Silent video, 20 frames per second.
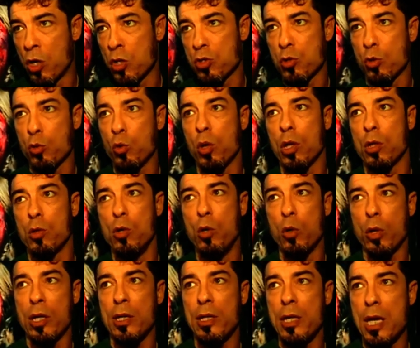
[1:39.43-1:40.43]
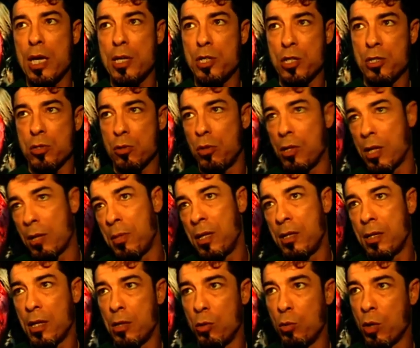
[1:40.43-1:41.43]
Il nostro dura 2 ore e 10,
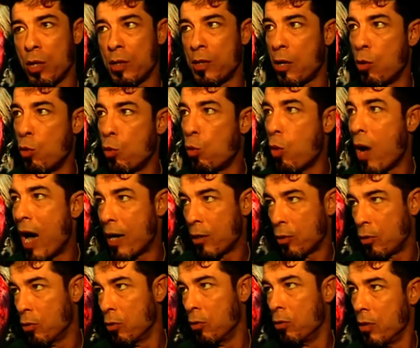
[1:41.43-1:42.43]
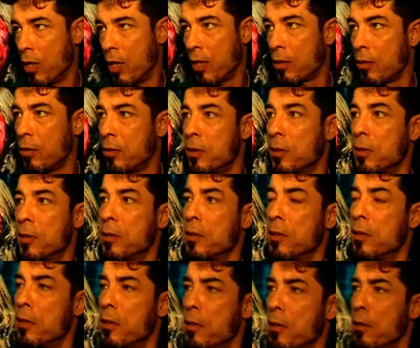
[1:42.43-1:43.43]
solitamente ne dura 3 e un quarto.
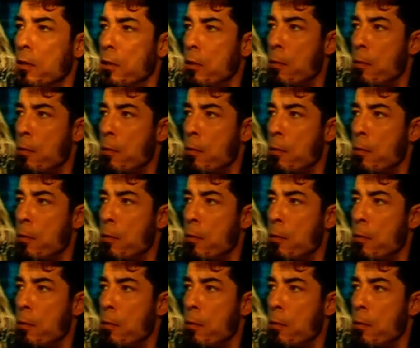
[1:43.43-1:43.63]
Ecco.